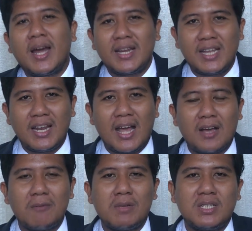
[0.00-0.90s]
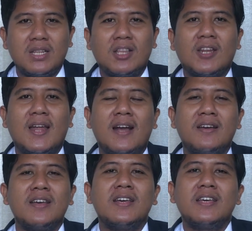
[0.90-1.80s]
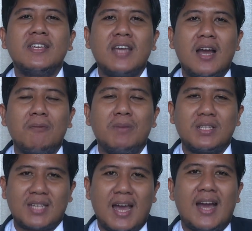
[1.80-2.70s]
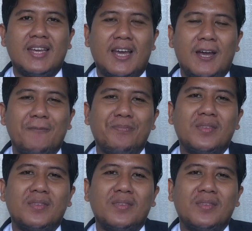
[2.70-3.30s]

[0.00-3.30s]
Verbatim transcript: akan hilang menjadi terang yang bercahaya.